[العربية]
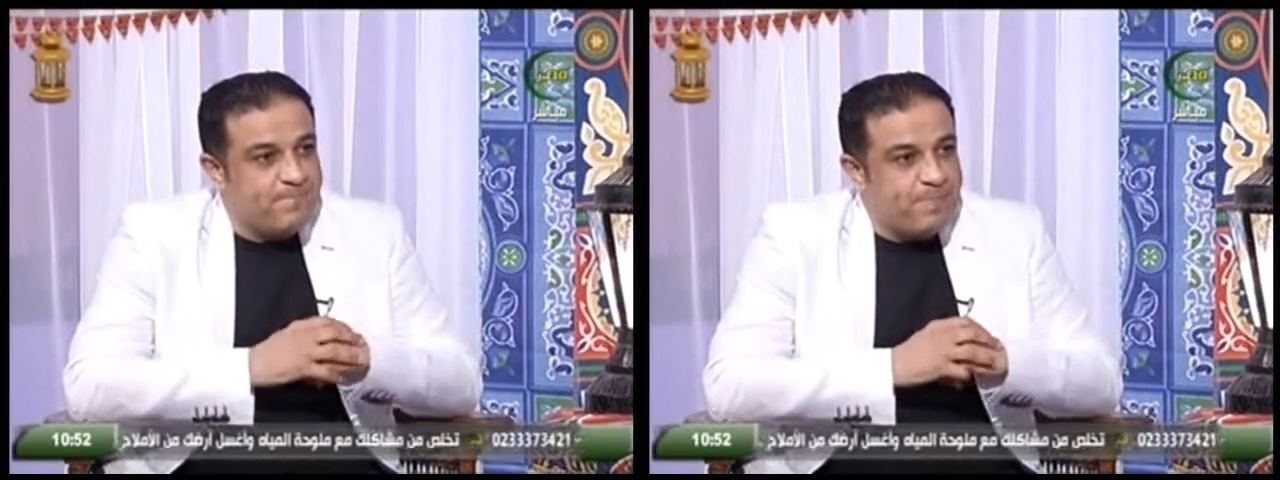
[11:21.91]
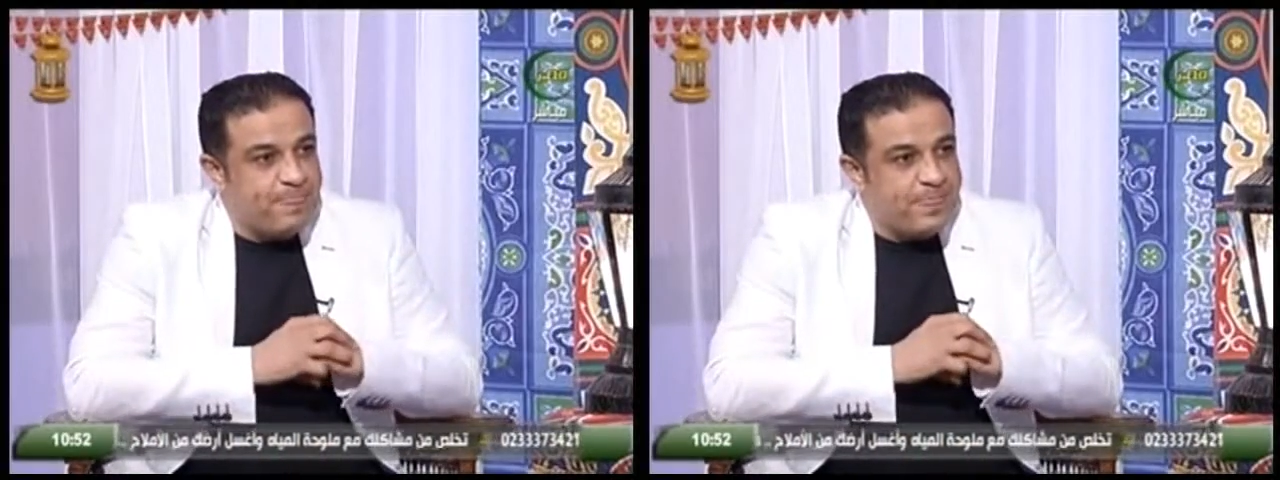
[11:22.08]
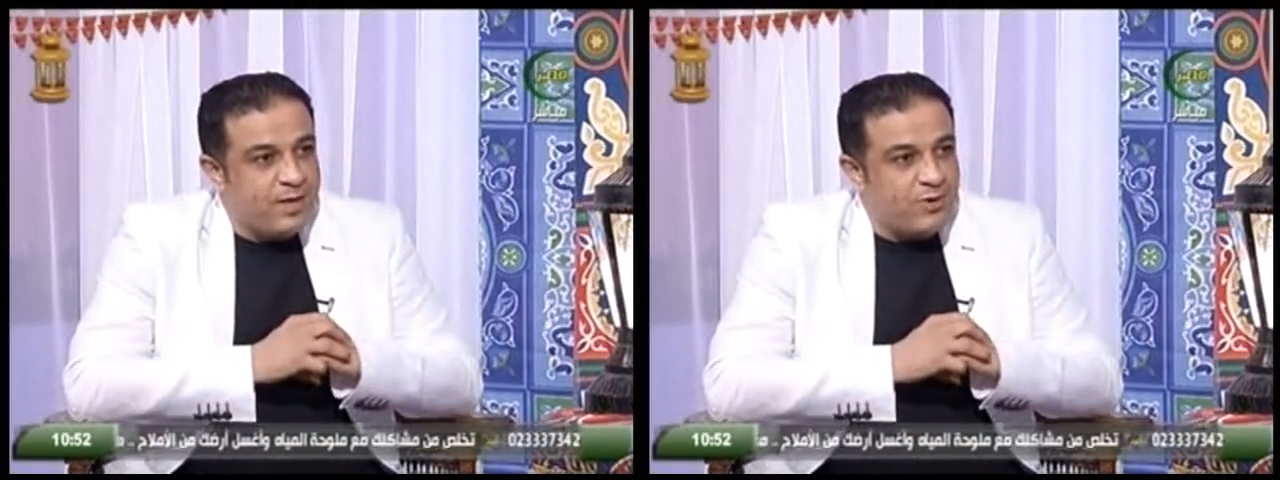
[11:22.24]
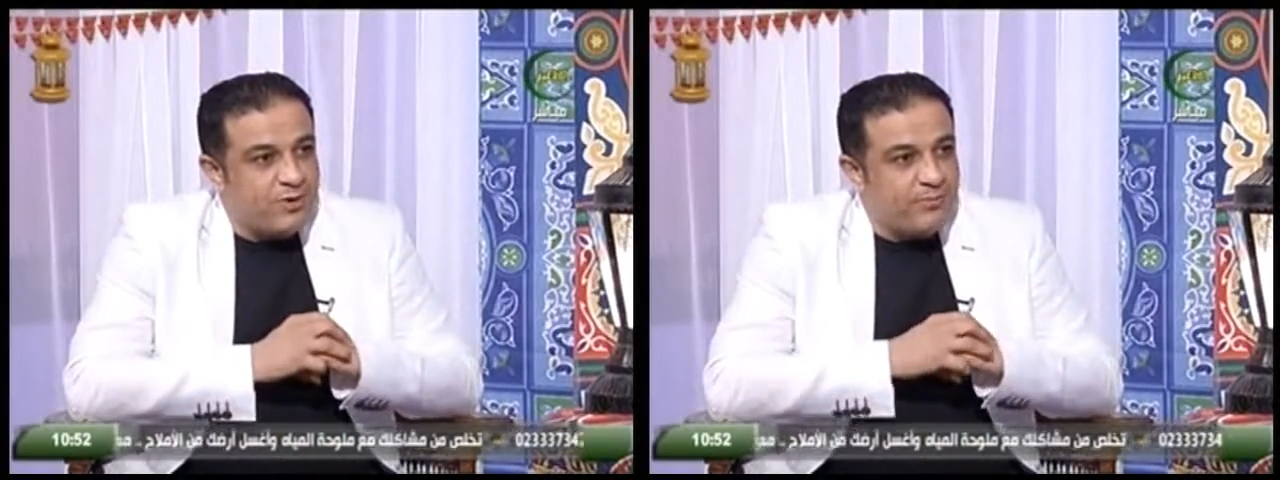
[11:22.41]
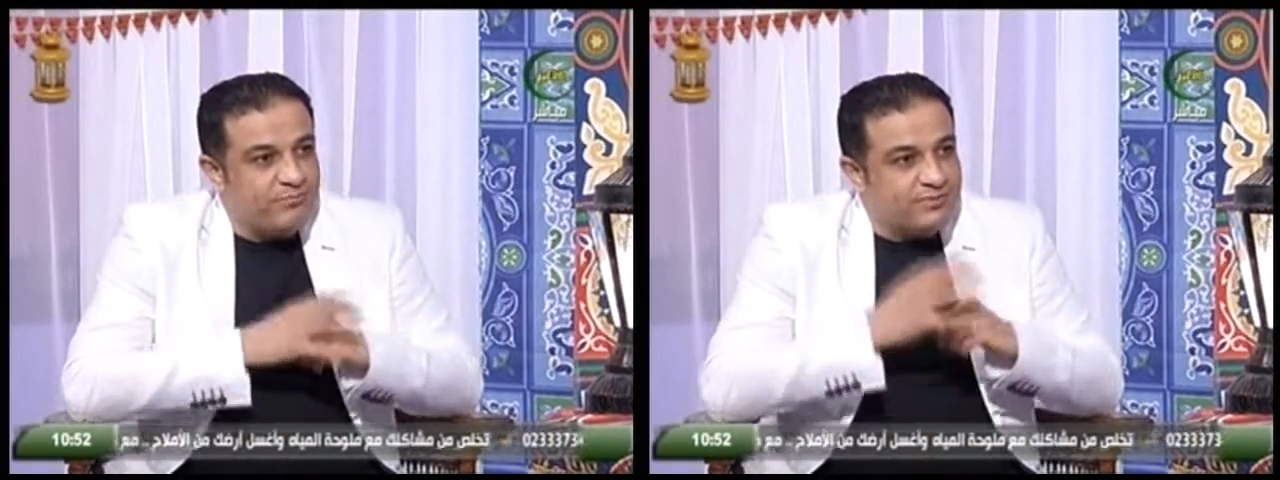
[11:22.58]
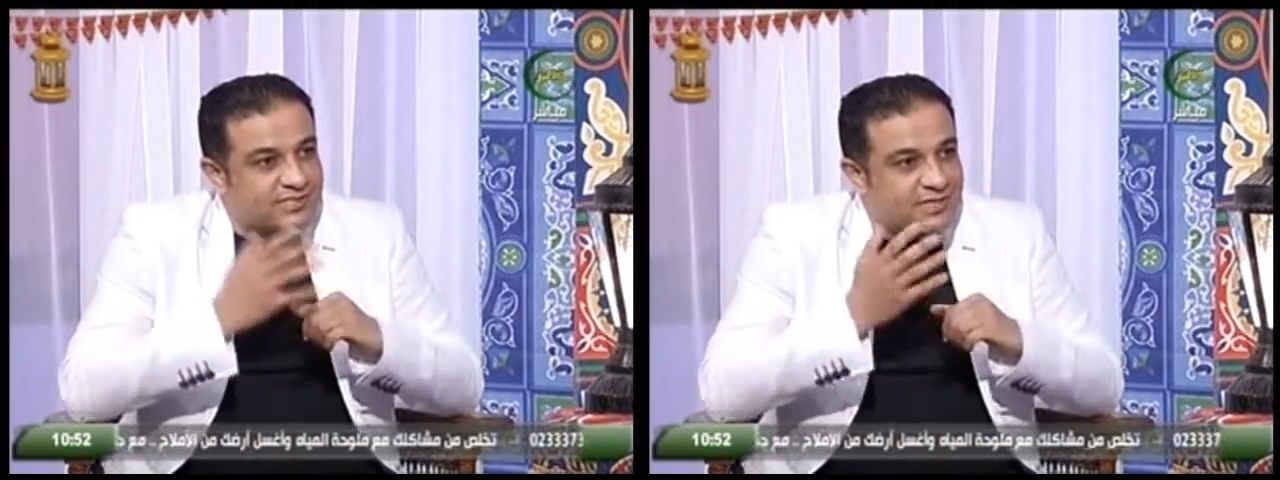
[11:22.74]
اكيد
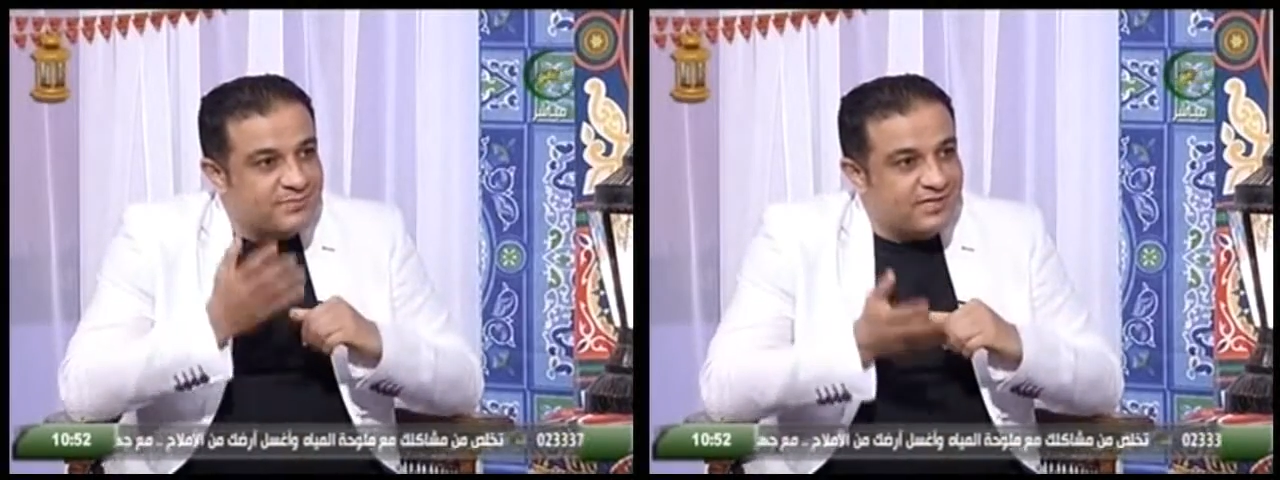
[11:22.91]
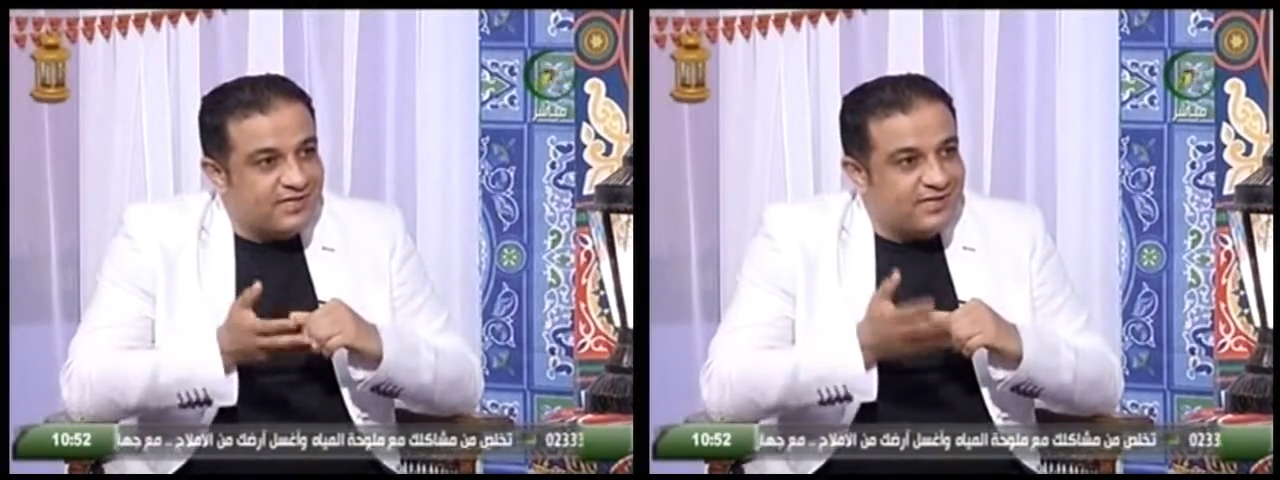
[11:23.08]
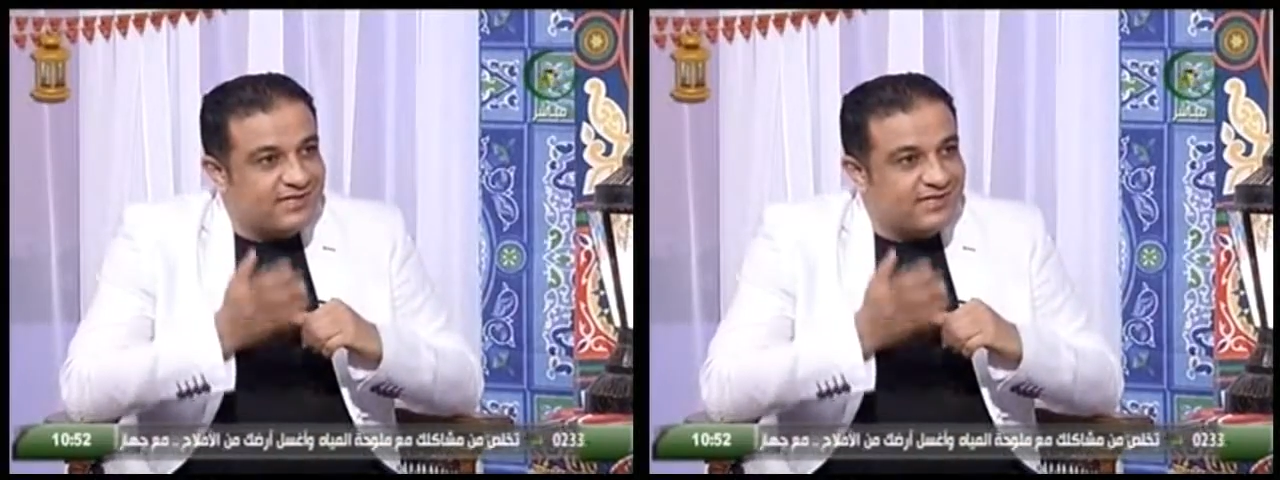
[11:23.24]
مستمتع انك انت